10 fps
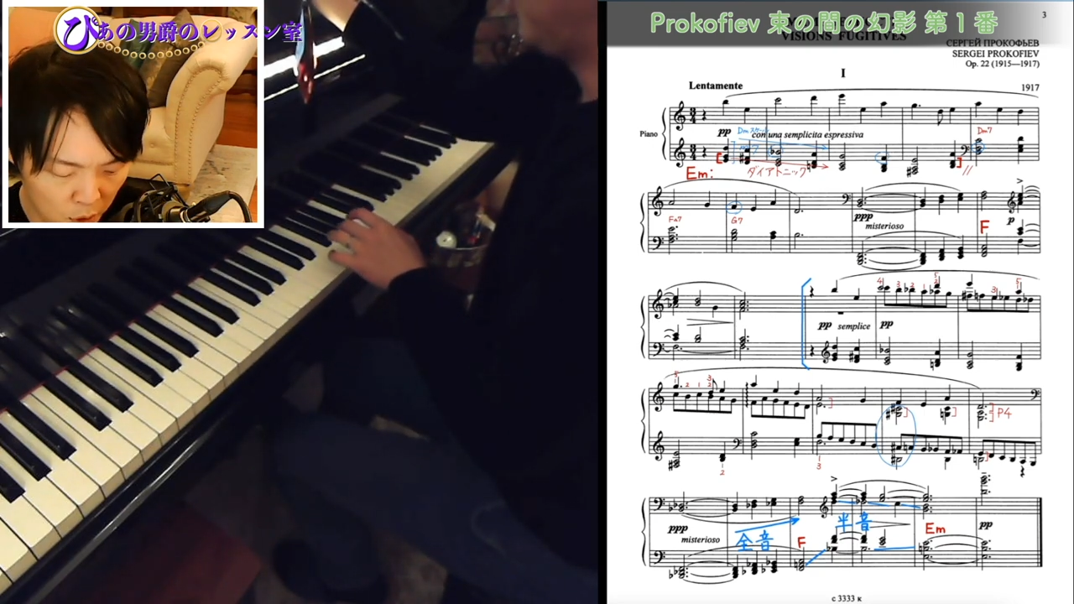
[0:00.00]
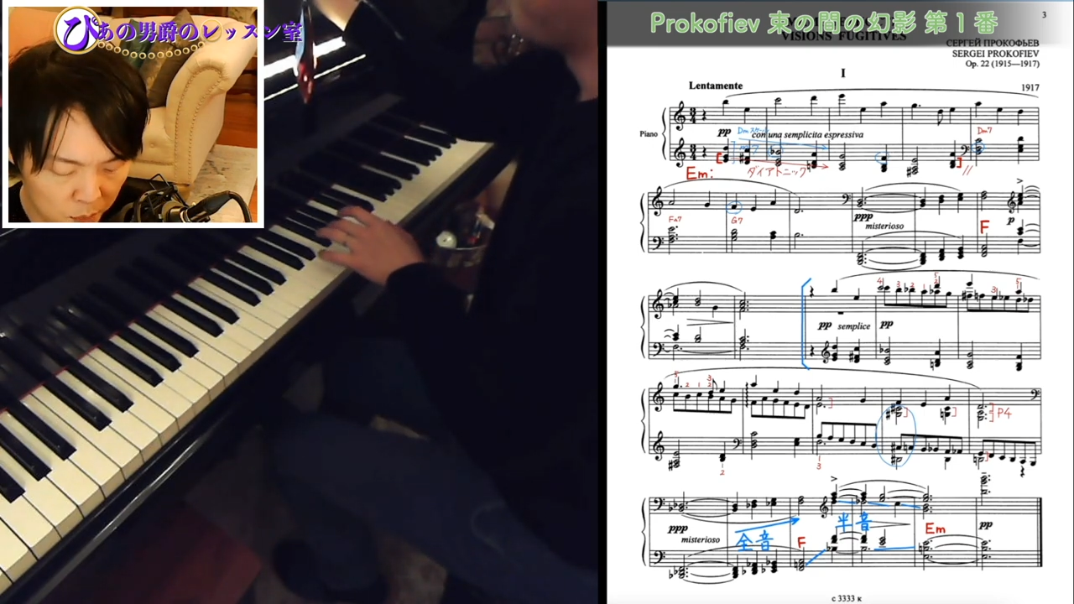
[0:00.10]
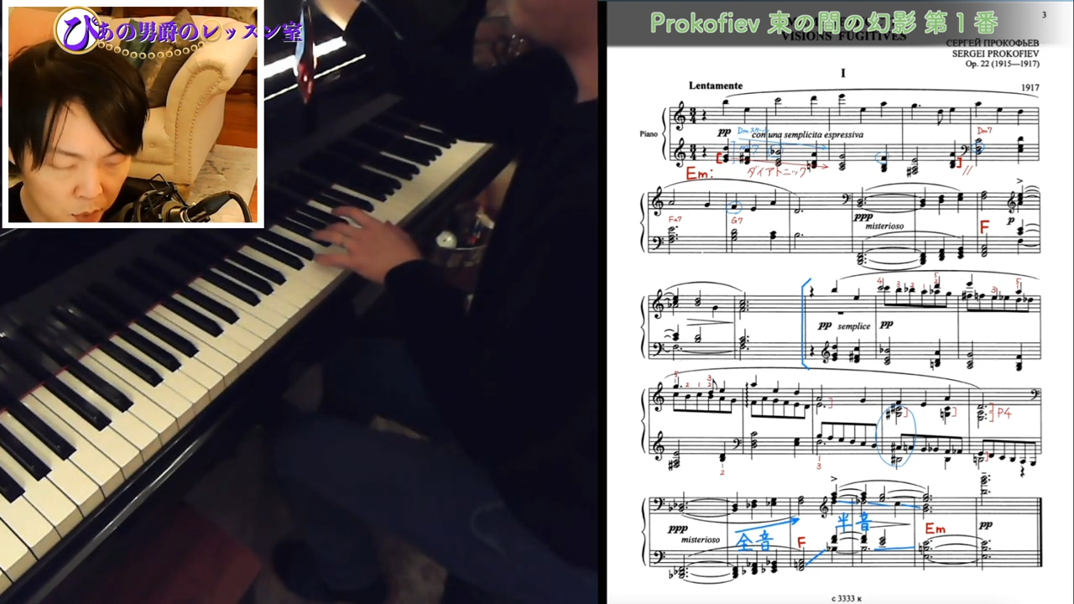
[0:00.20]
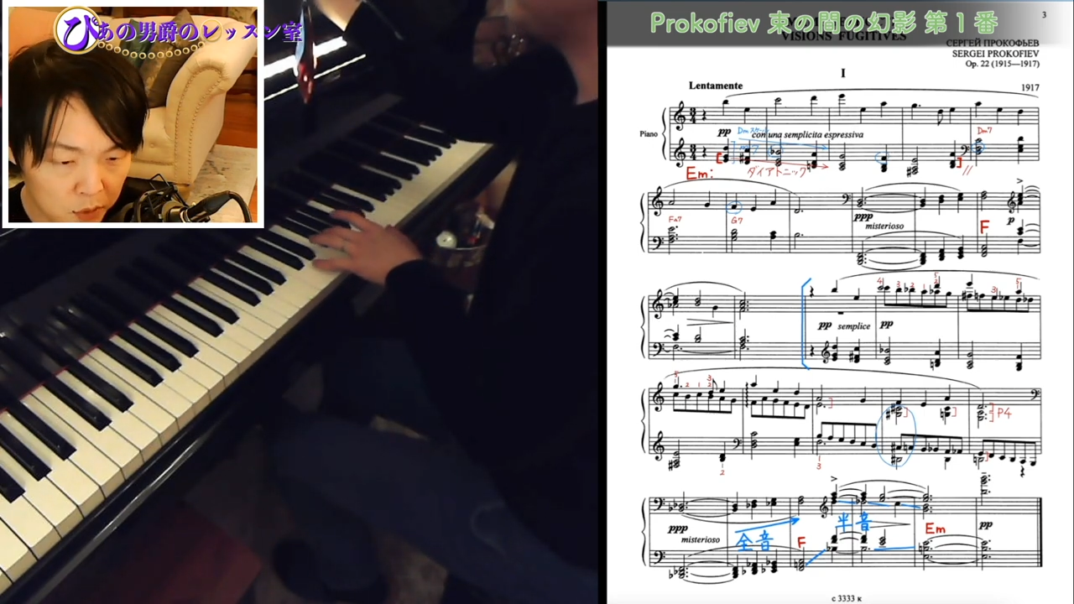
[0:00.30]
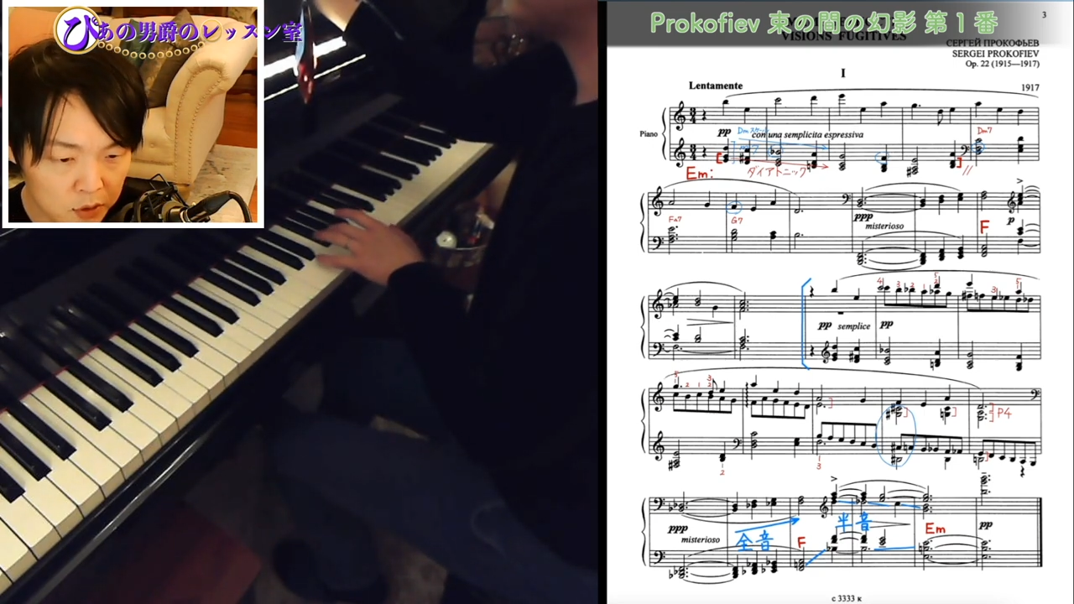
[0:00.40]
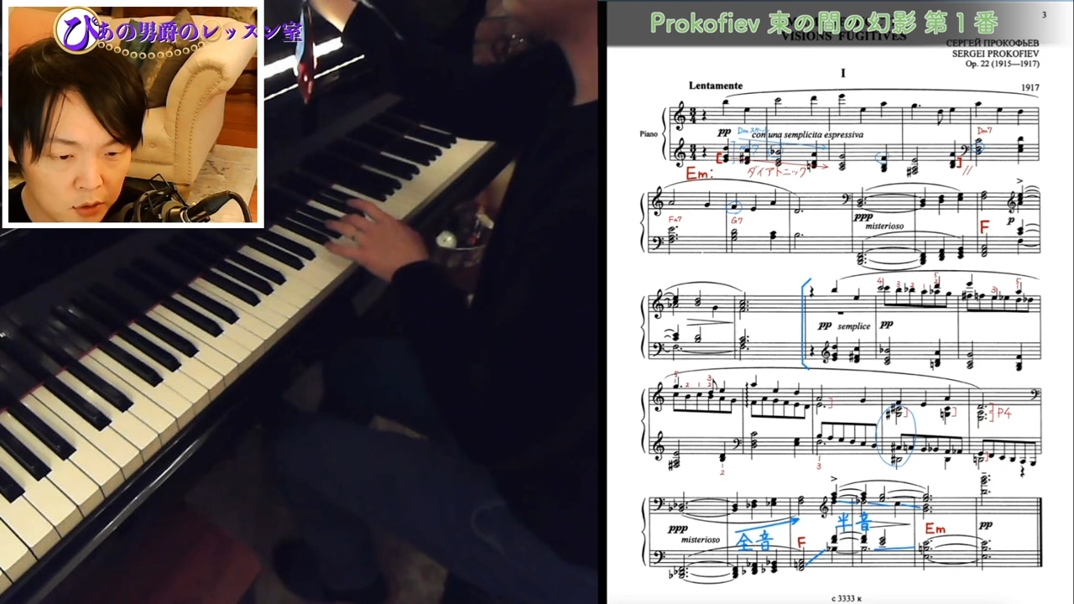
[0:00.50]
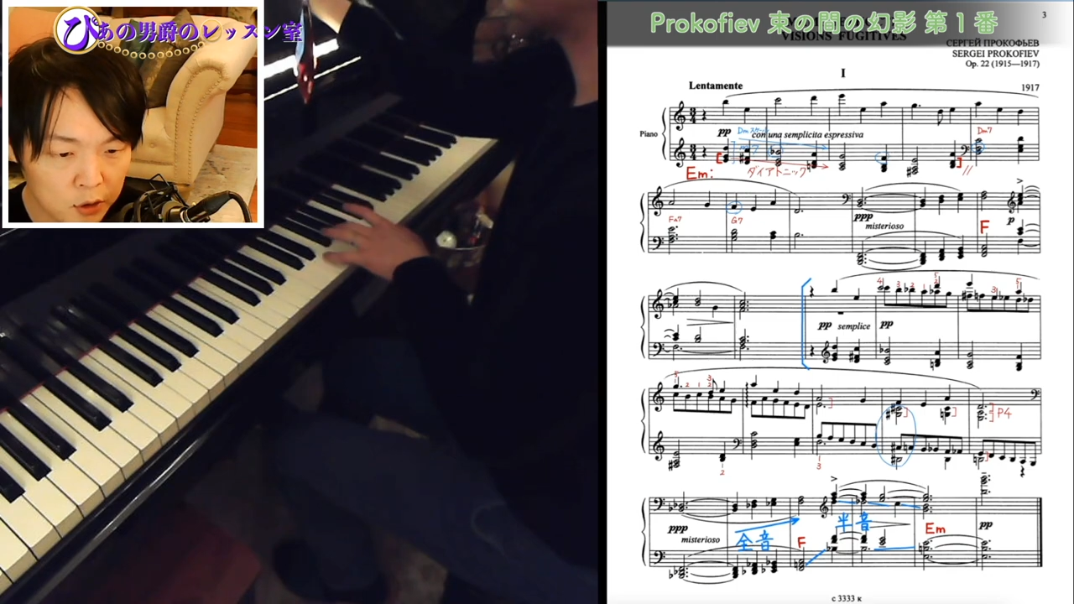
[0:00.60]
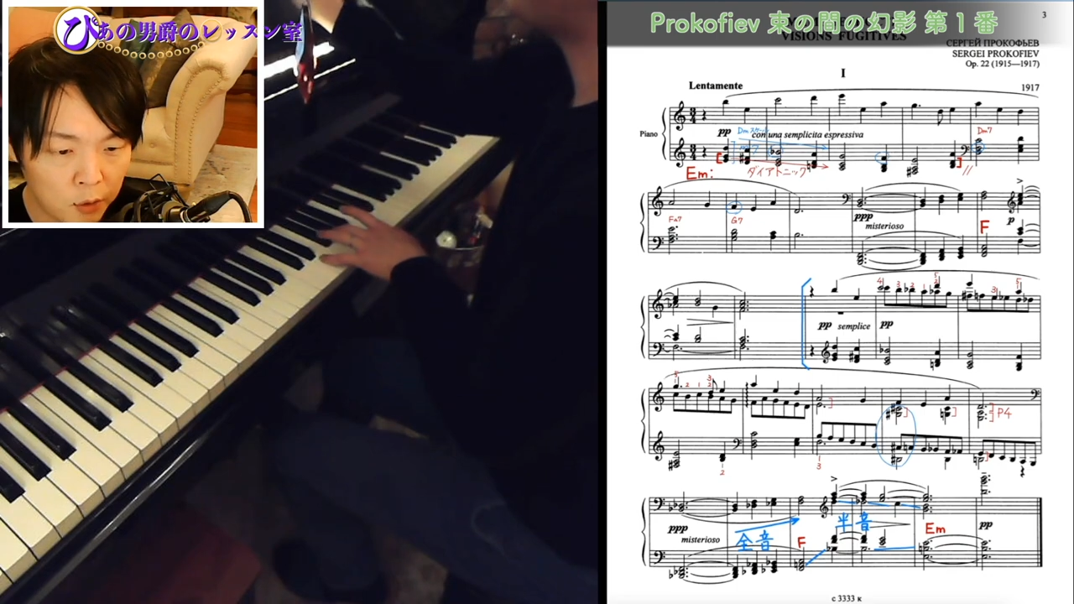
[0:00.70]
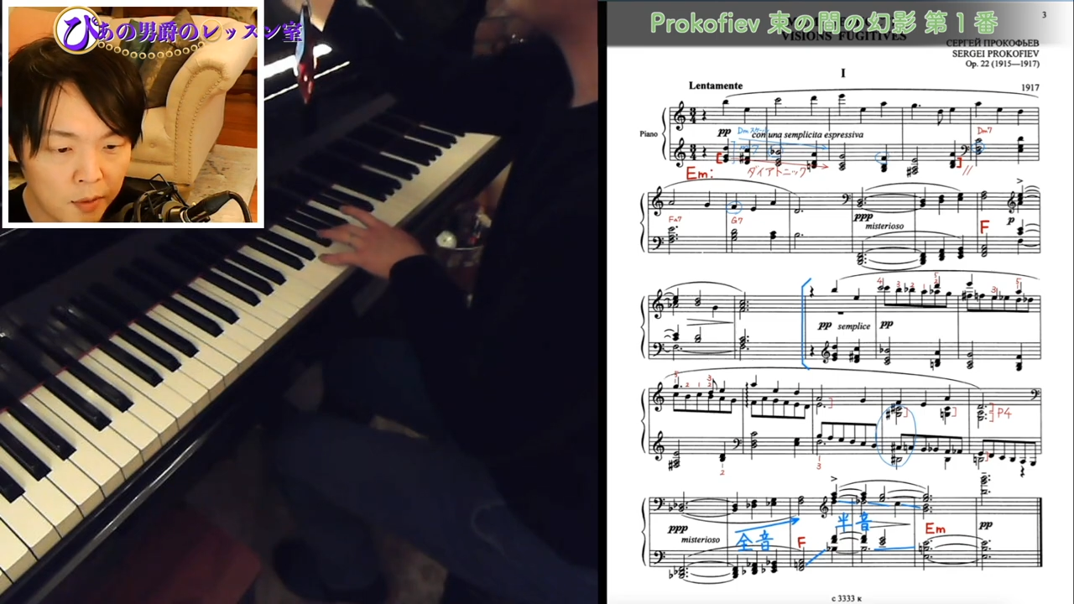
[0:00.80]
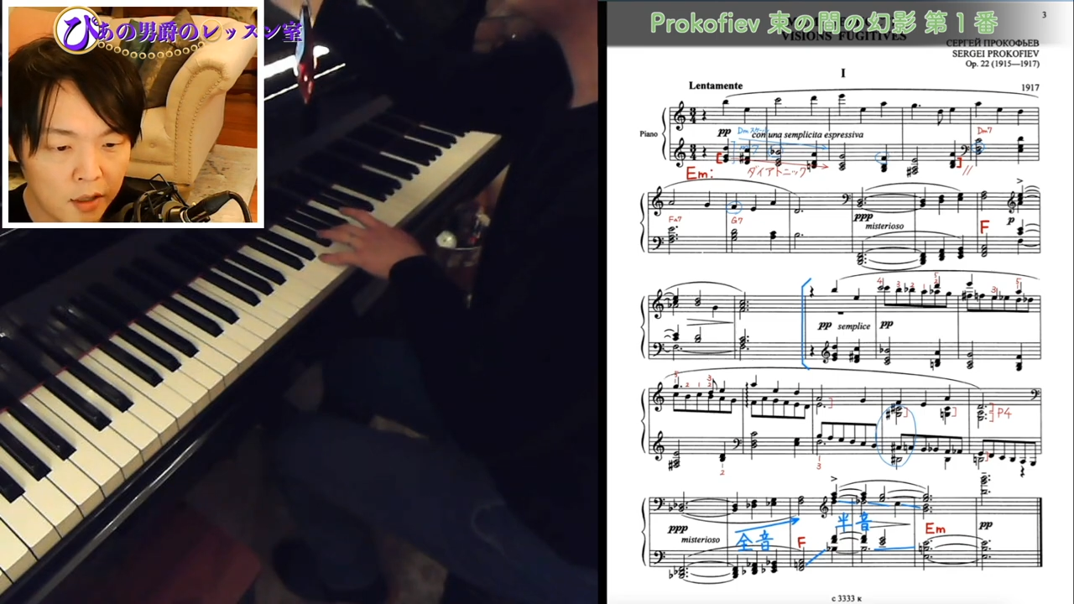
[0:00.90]
もう少し
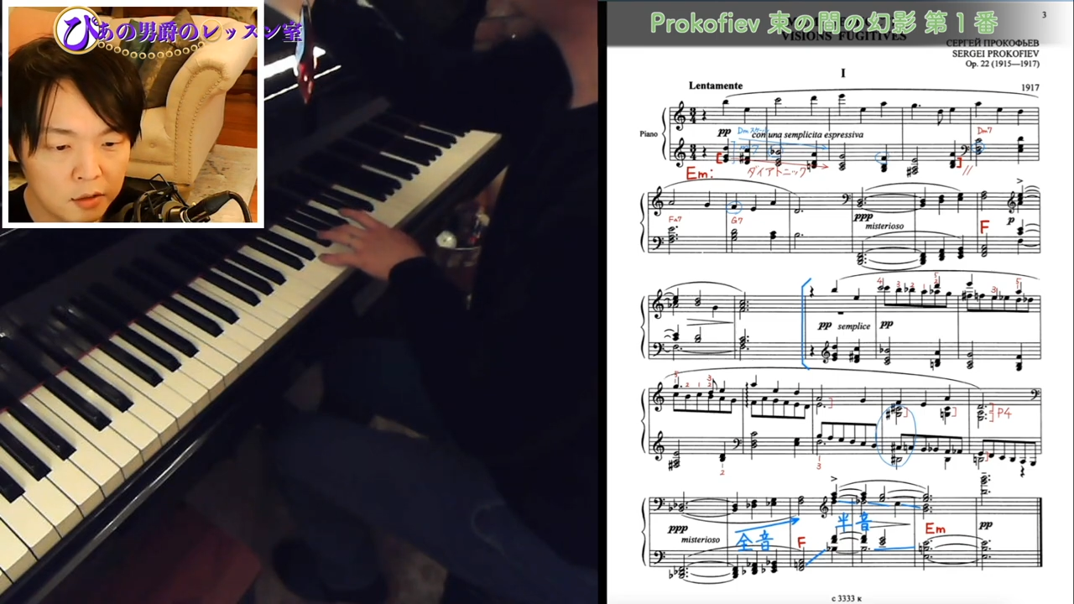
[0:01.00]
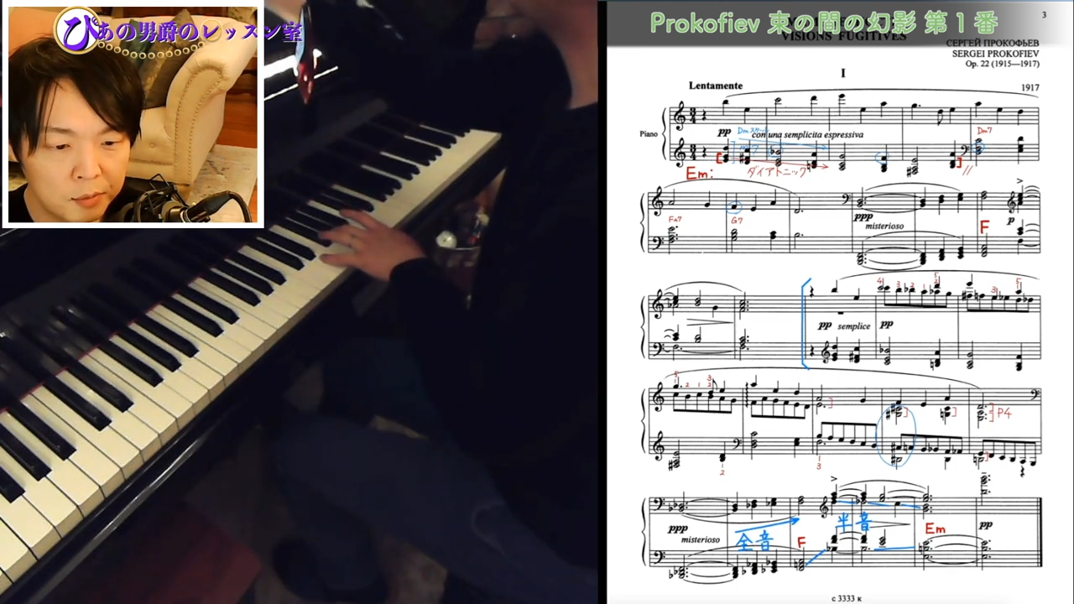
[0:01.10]
細かく